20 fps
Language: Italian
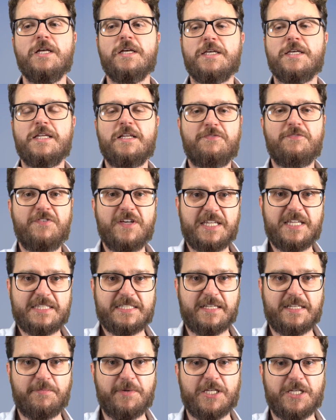Il
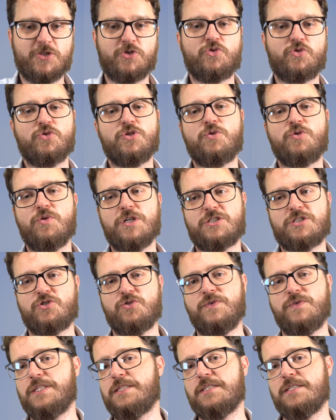versamento di questo
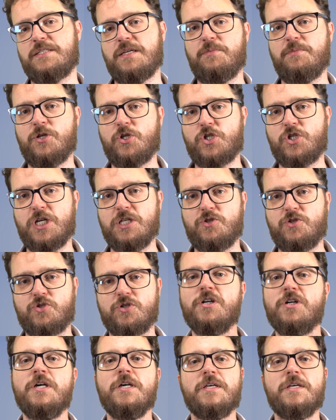26%